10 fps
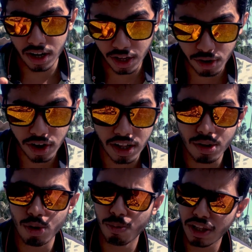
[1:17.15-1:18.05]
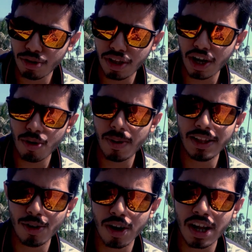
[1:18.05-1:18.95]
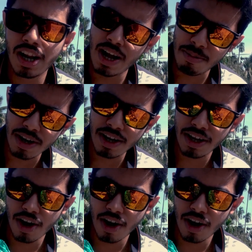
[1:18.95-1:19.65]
ডেকোরেটার তো তোমাদের যদি কারোর বাড়িতে দরকার লাগে আমাকে